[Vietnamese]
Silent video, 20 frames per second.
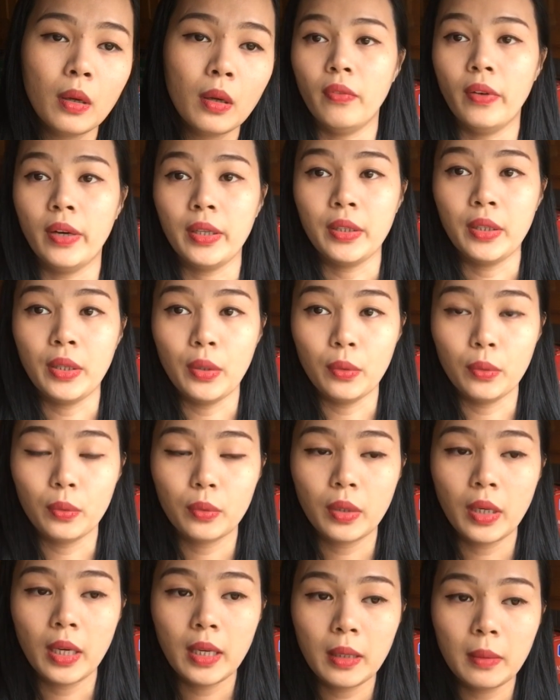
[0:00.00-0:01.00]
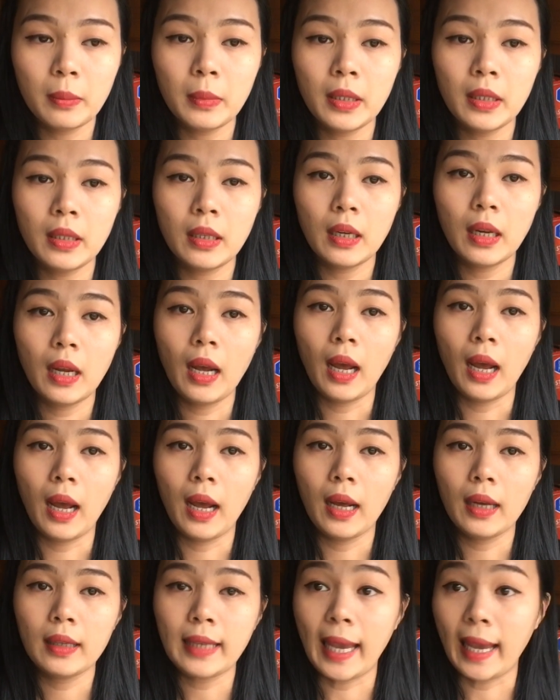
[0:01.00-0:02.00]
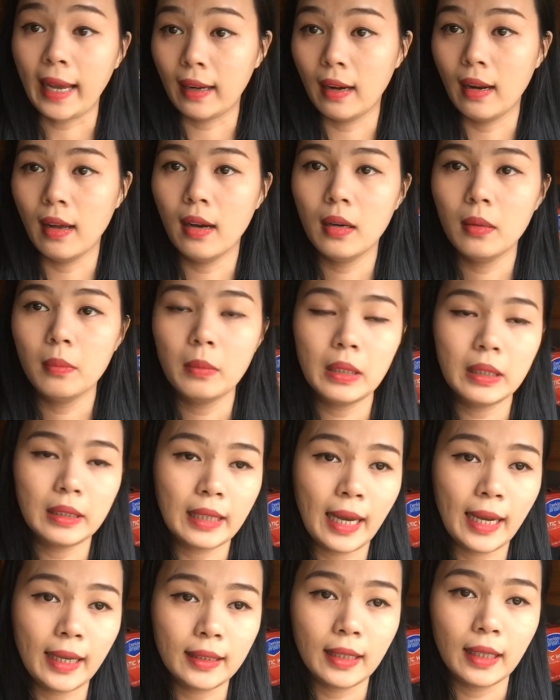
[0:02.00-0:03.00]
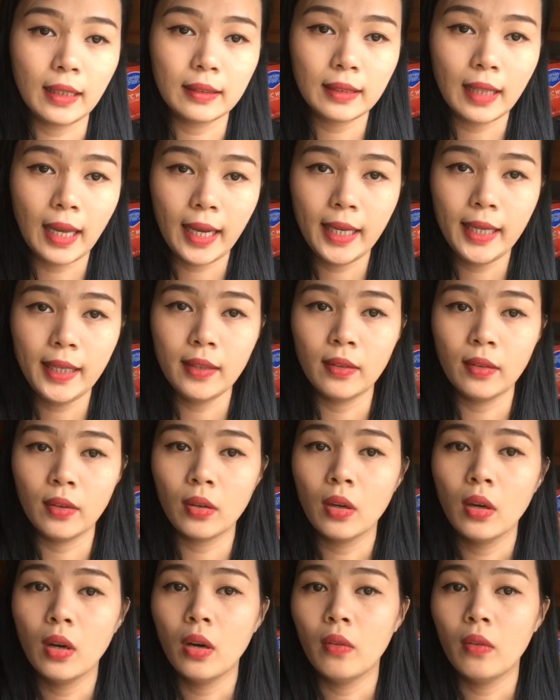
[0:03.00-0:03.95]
và nhiều khi mình hả càng lớn mình càng nhận thấy được